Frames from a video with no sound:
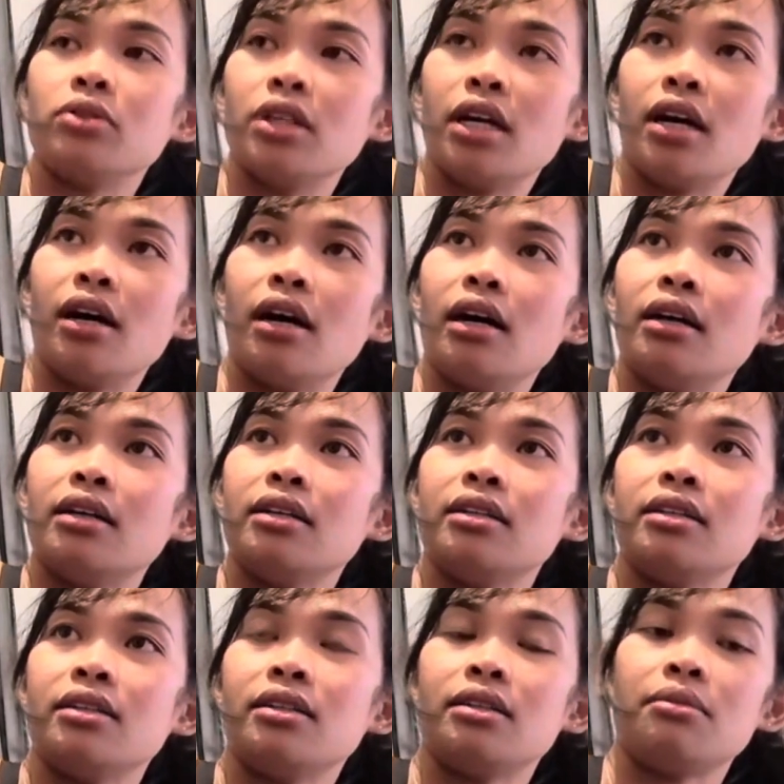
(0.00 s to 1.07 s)
na
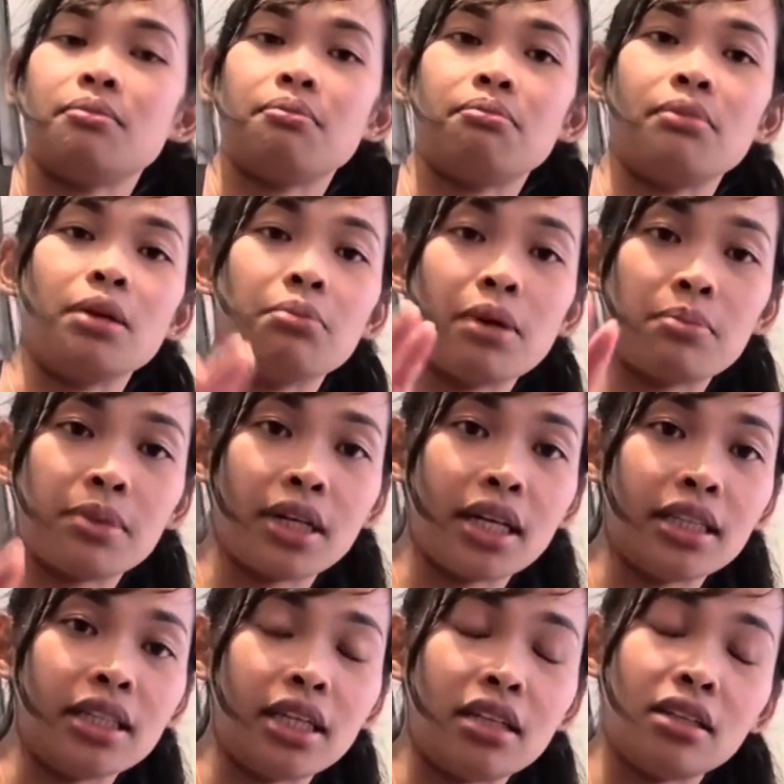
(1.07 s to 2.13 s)

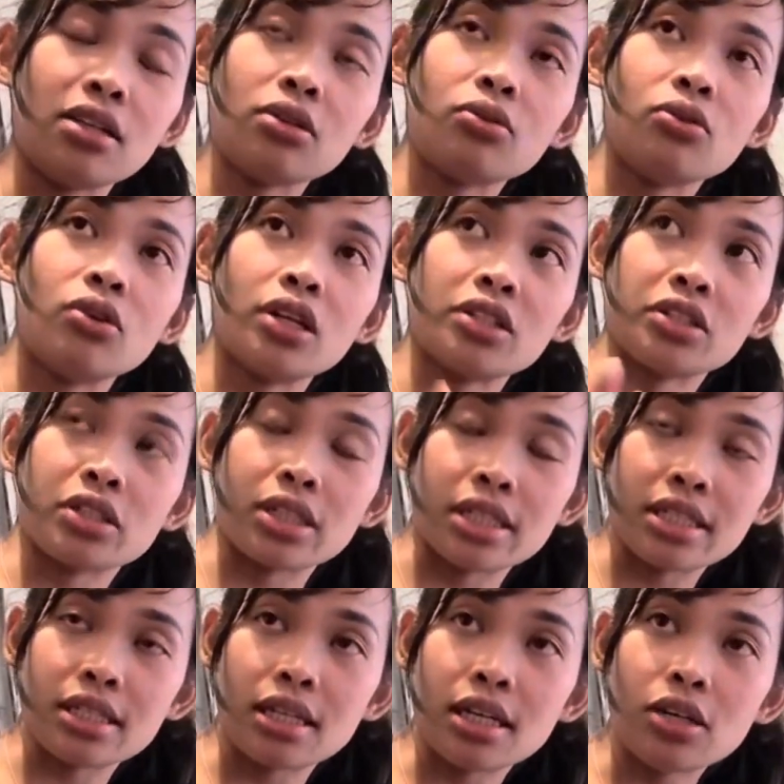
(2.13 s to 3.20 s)
magpapaganda lang ako,
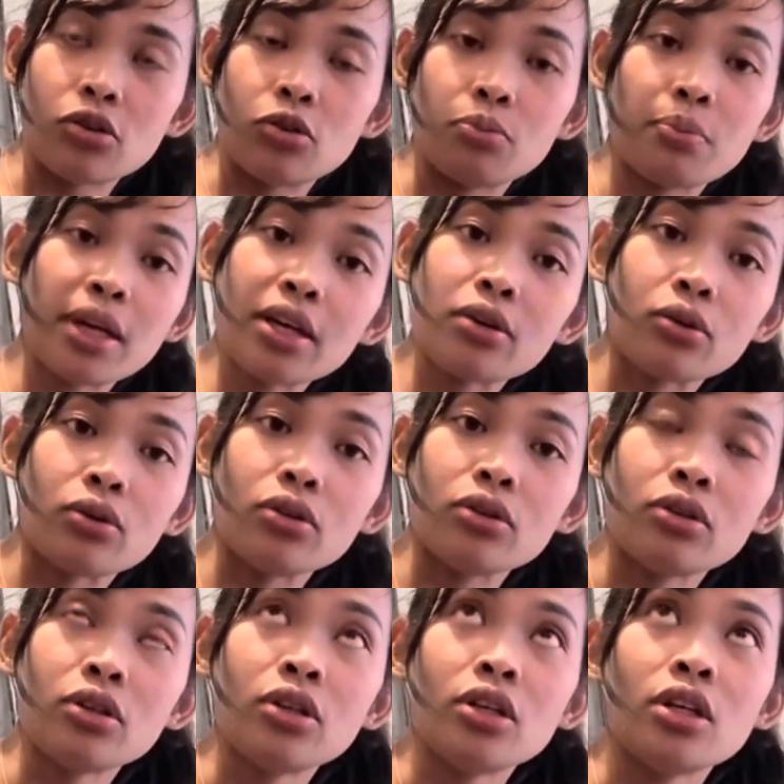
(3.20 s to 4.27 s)
exercise lang ako, pero,
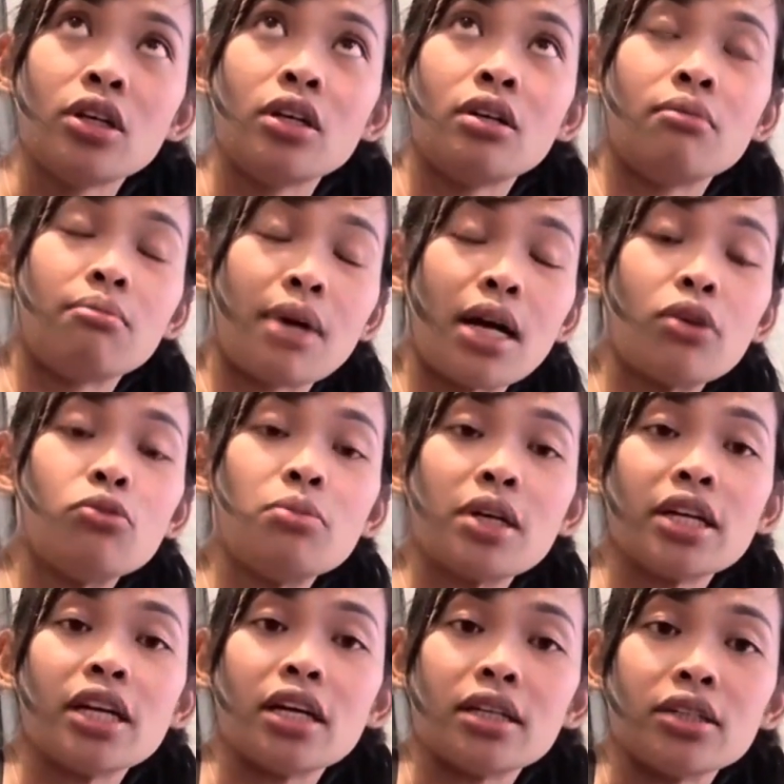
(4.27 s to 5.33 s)
bago
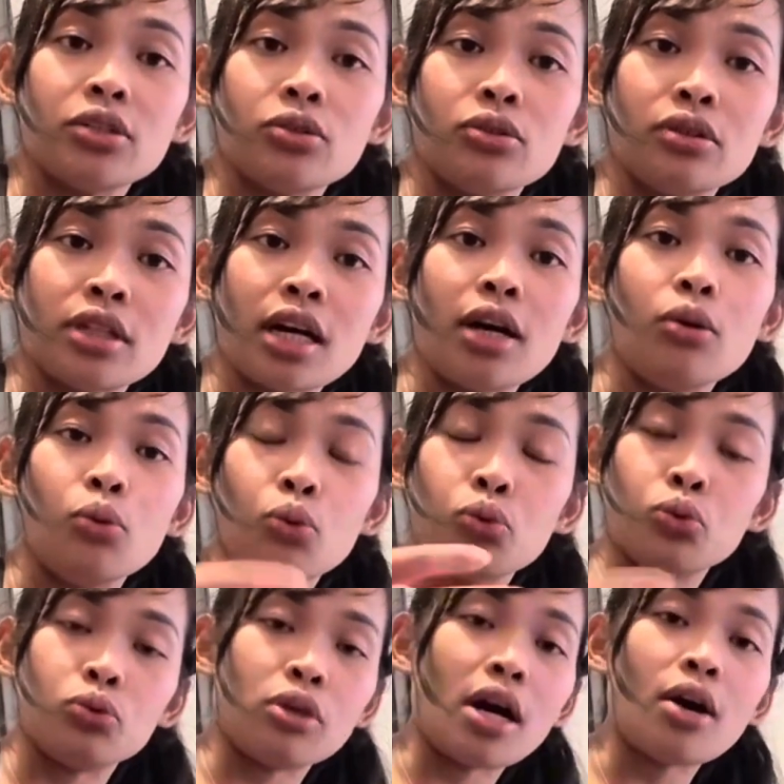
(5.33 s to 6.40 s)
mangyari yun,
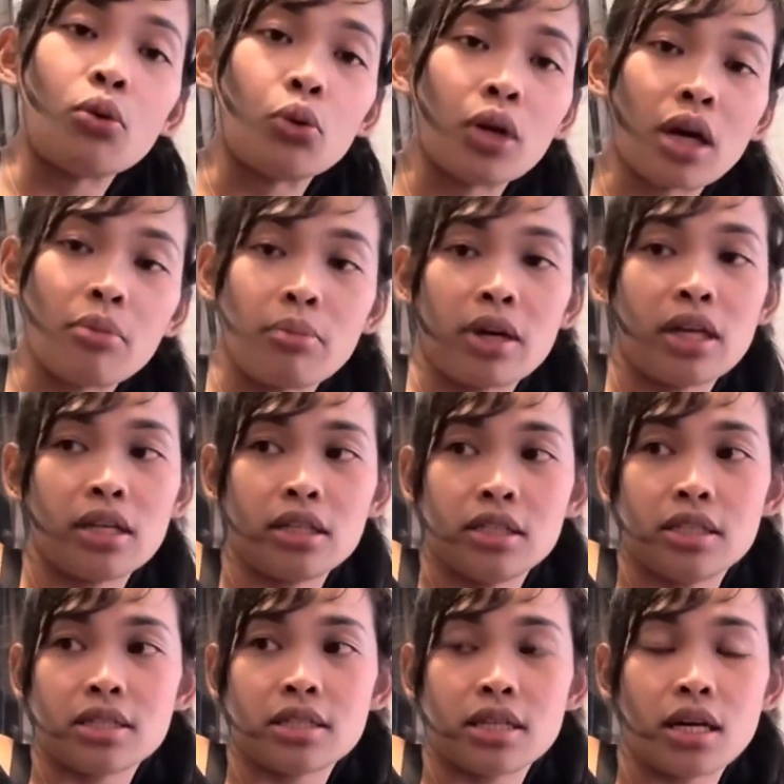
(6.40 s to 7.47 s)
nakaluto na ako,
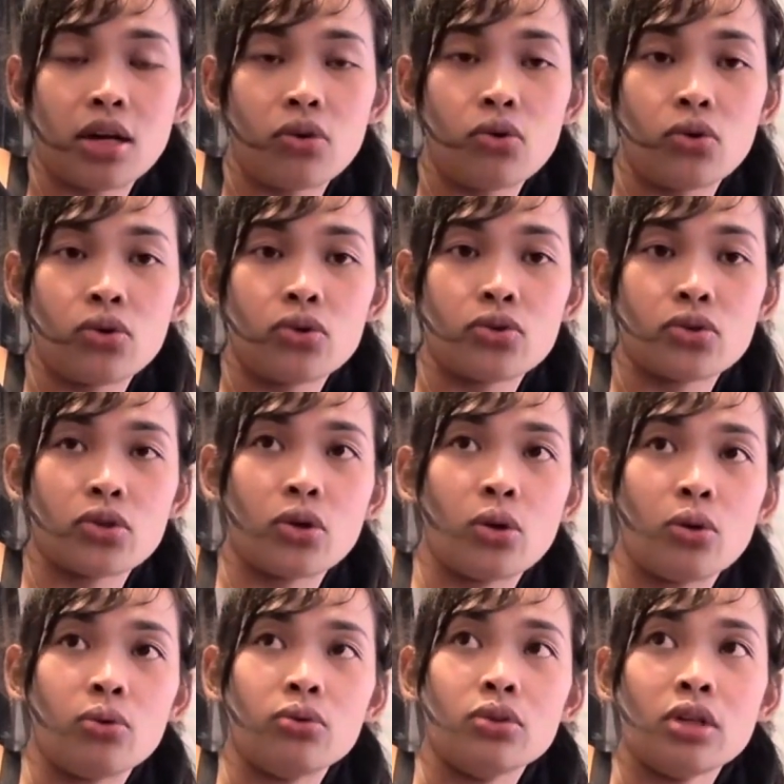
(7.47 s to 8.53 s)
nakapaglinis na ako.
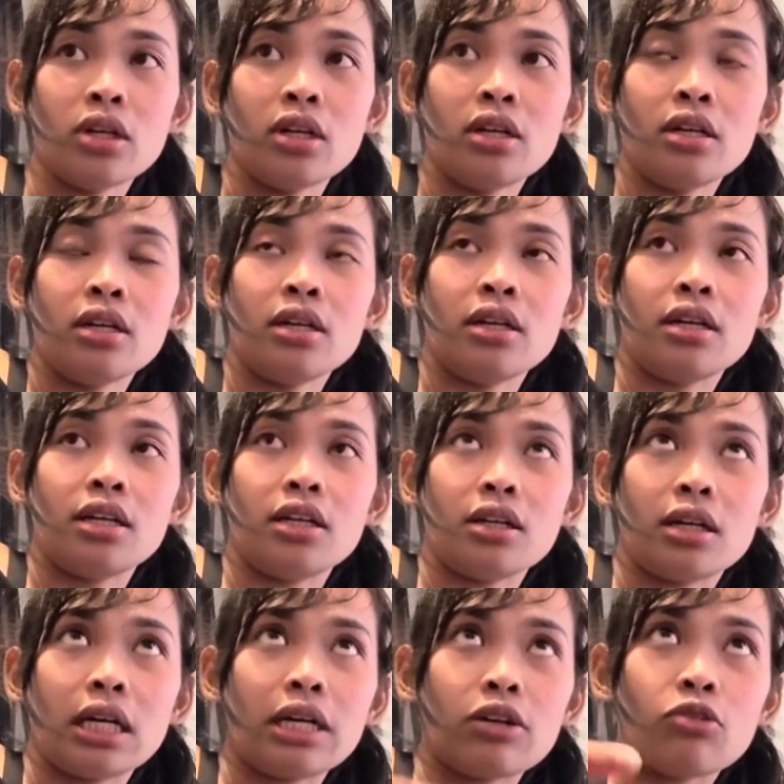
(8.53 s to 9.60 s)
So,
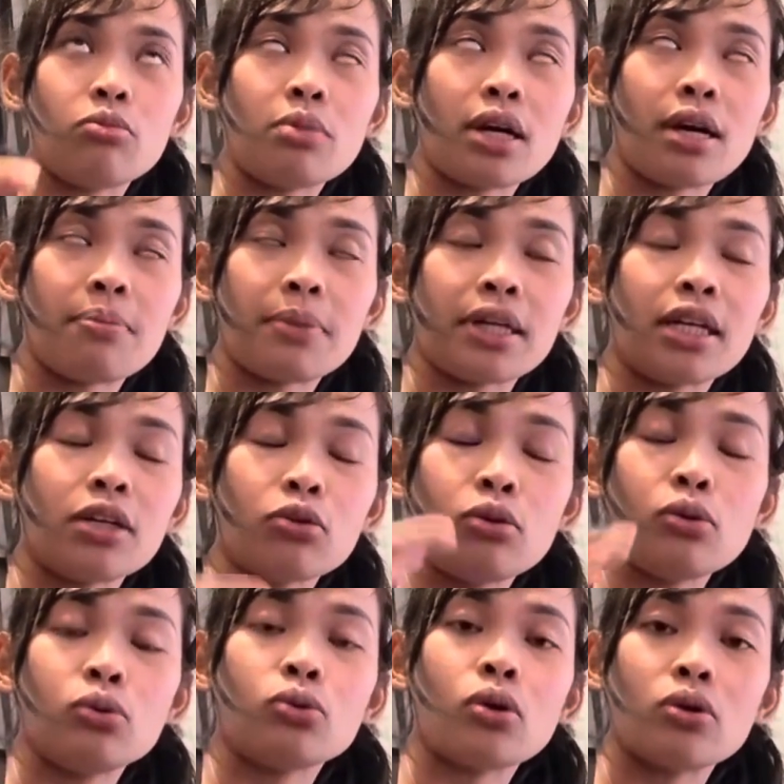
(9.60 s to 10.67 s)
kumbaga, pag
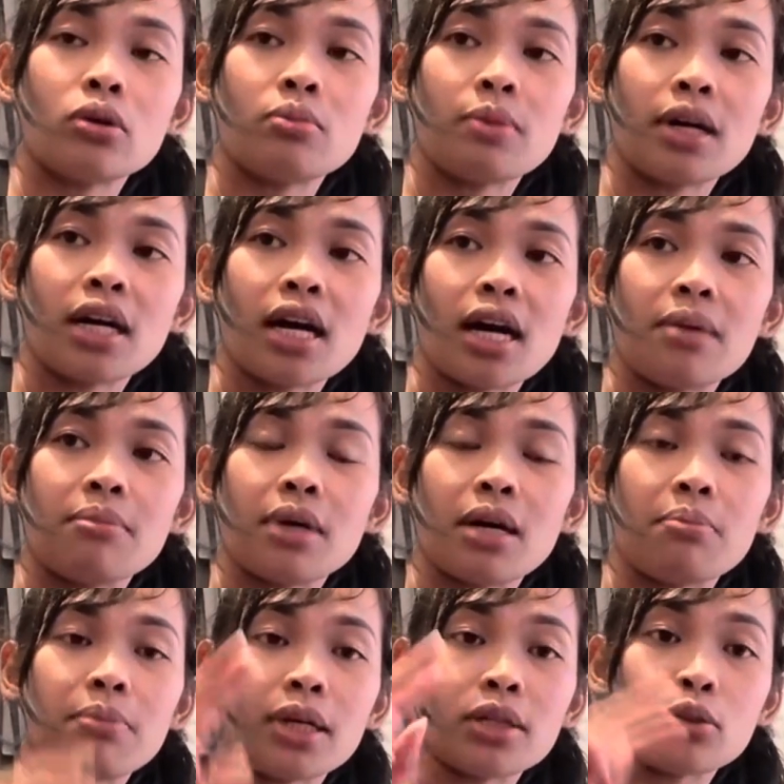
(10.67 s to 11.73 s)
nagluluto ako ng pagkain,
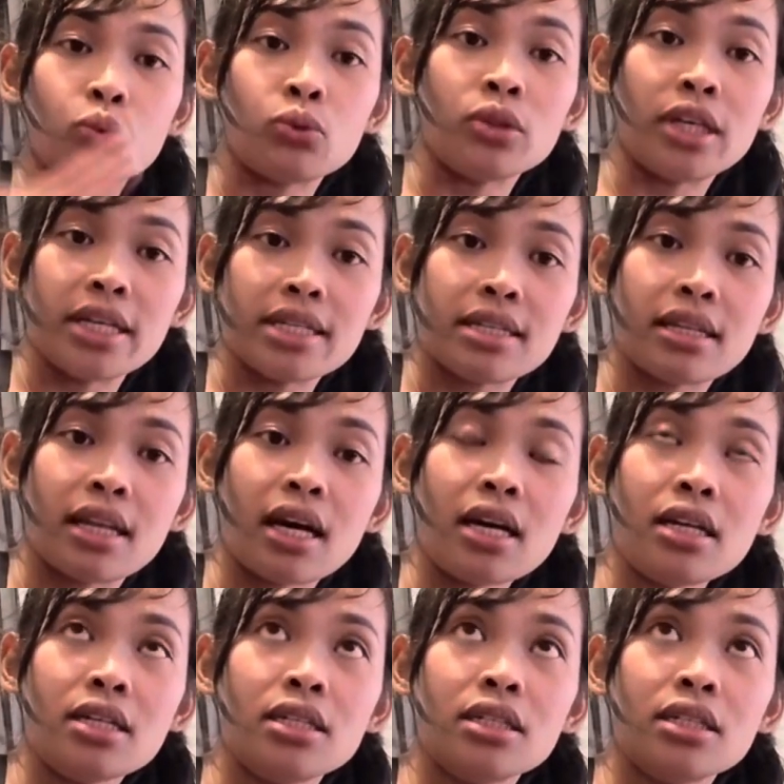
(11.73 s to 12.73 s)
mga pang 2 days na,